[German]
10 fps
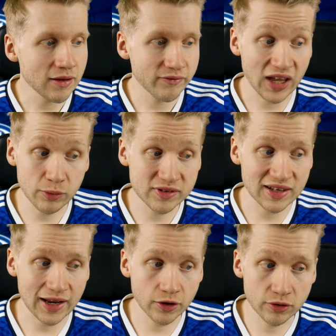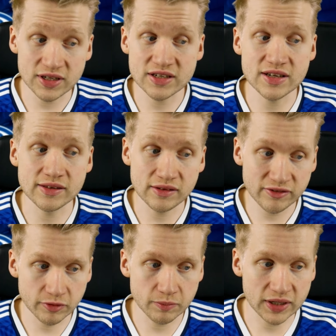Wir haben uns lange und
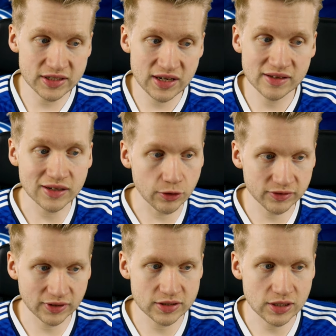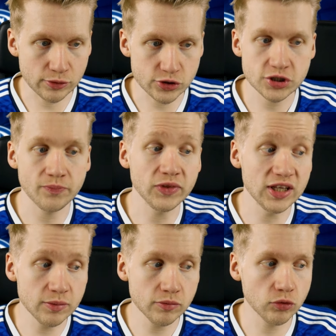intensiv mit Matthias ausgetauscht,
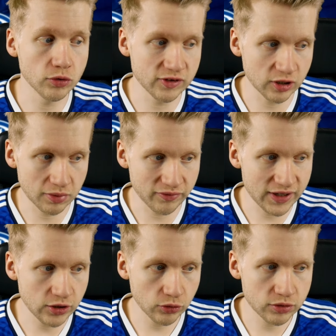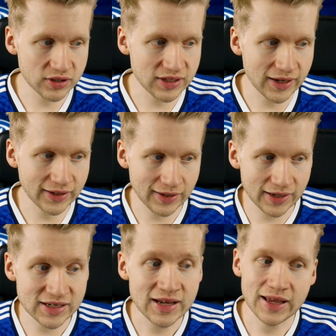ihm unsere Beweggründe
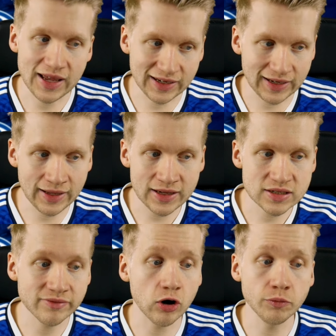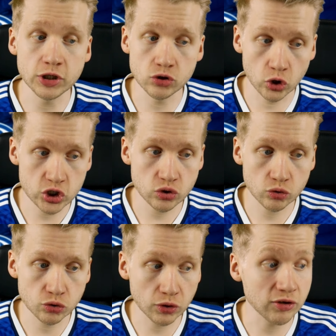dargelegt, erklärt, warum die
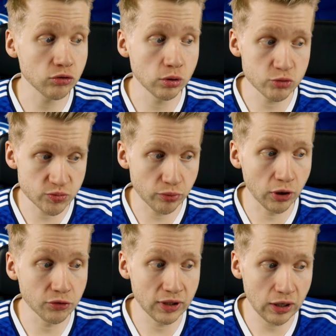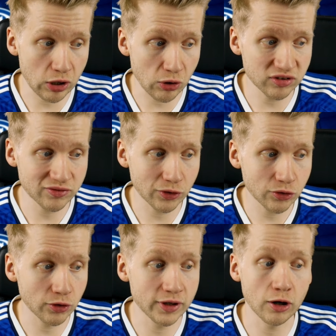Neustrukturierung im Sport und auch
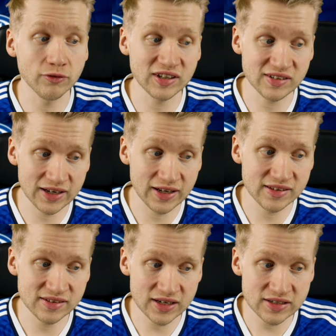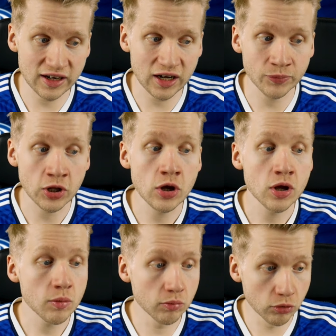Auswirkungen auf das NLZ haben
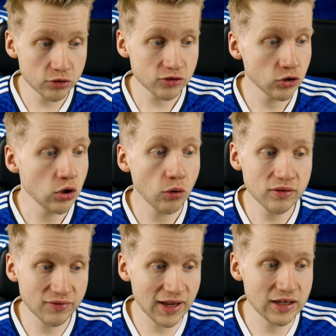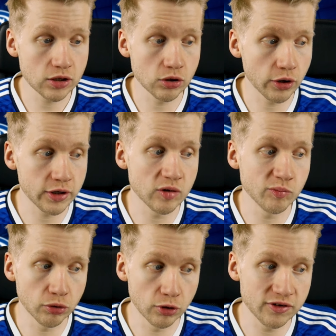muss und welche neuen
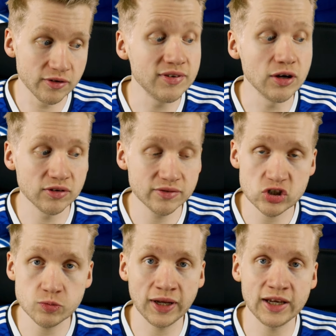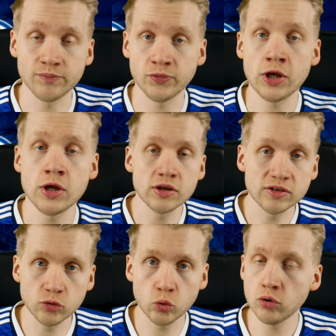Impulse wir uns versprechen.
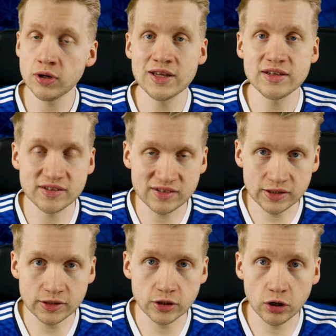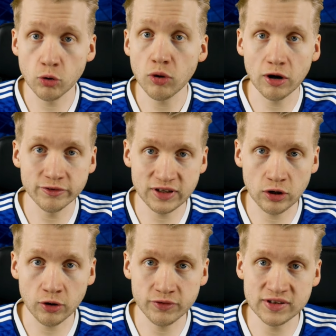So der CEO auf der
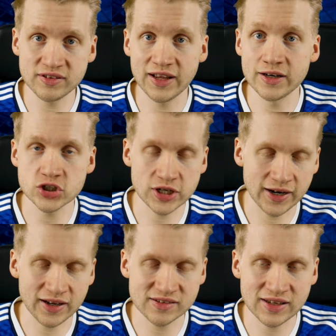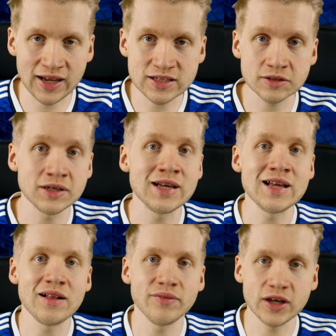offiziellen Schalker Seite.
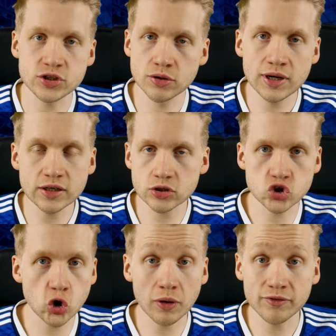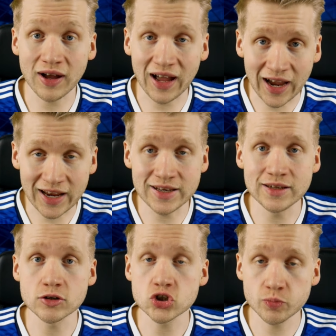Natürlich ist Schober für
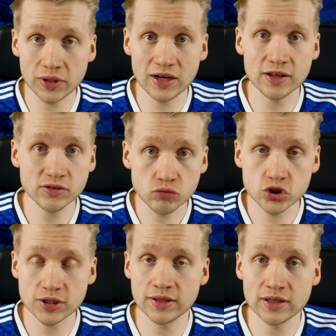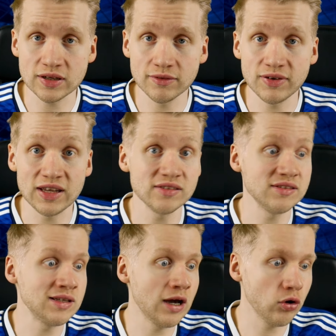einige Spieler zuständig gewesen,
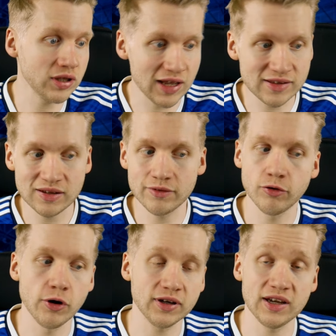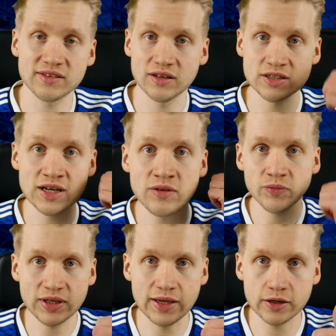die auch jetzt erfolgreich sind.
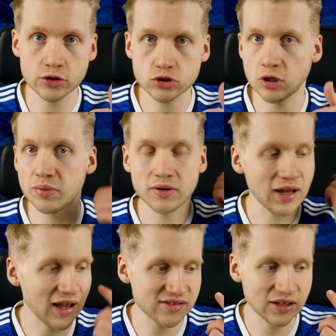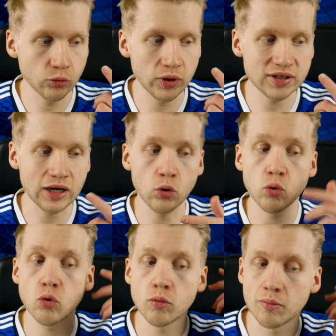Keke Top, Asan
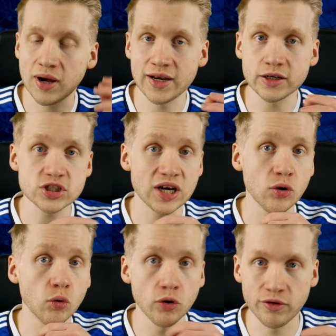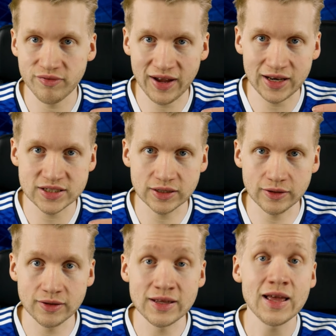Uedraogo, Malik Chow und
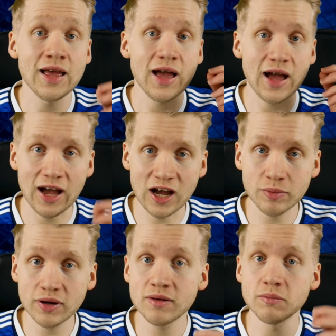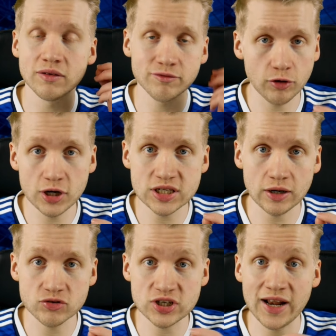weitere aber man wollte
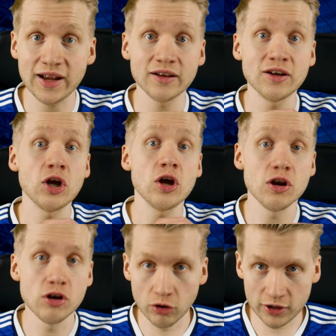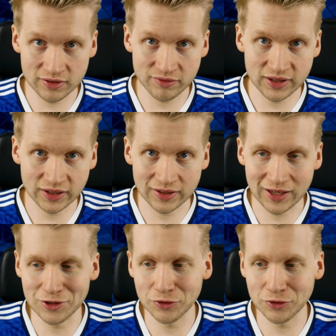auf Schalke neue Wege gehen.